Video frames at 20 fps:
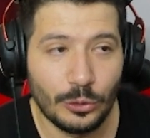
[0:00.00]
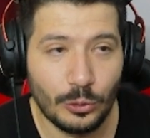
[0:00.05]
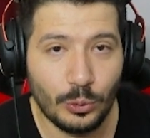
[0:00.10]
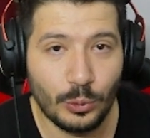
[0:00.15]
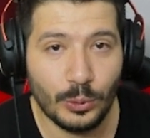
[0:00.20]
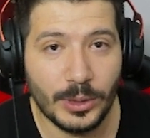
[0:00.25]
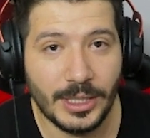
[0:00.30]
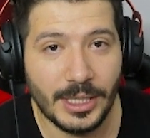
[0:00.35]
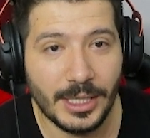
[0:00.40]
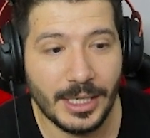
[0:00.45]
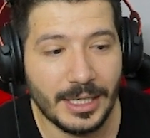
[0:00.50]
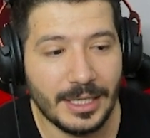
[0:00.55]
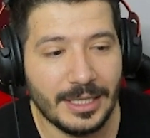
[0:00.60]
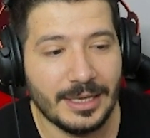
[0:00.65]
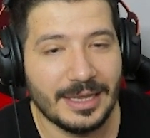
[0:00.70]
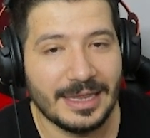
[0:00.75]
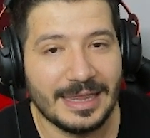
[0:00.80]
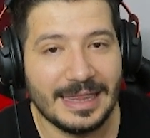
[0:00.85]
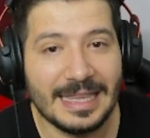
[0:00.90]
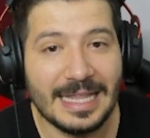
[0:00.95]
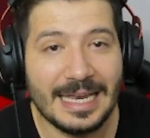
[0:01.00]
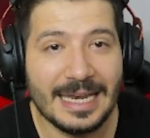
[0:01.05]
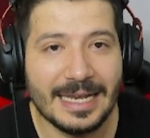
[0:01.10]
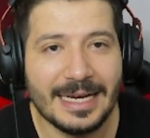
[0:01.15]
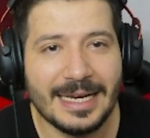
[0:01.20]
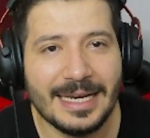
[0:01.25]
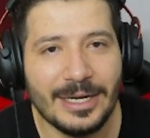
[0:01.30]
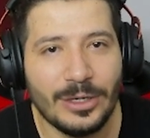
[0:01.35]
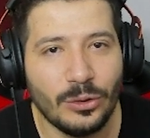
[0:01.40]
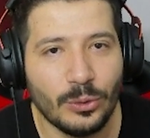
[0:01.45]
Türkiye'nin
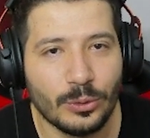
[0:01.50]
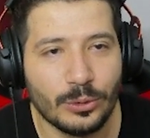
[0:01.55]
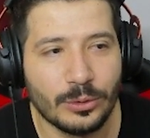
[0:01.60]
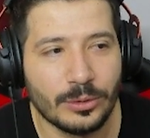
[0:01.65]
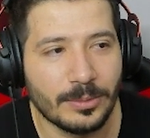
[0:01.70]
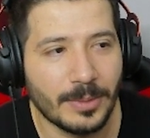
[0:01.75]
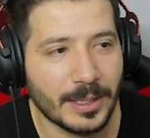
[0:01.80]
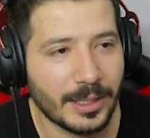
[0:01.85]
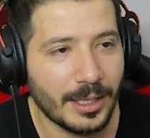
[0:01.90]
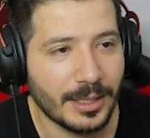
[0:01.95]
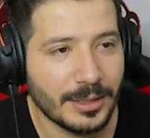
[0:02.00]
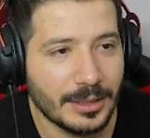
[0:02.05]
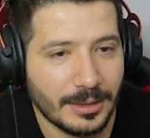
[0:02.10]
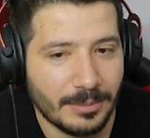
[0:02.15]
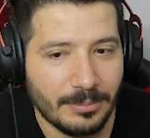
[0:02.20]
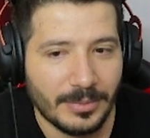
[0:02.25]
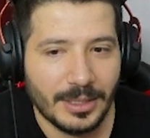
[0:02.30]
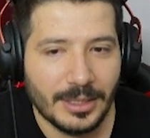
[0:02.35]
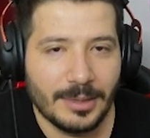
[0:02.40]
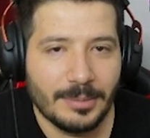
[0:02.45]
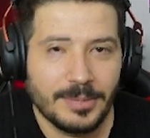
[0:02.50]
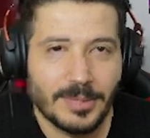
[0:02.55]
nelerinin olduğu bak adam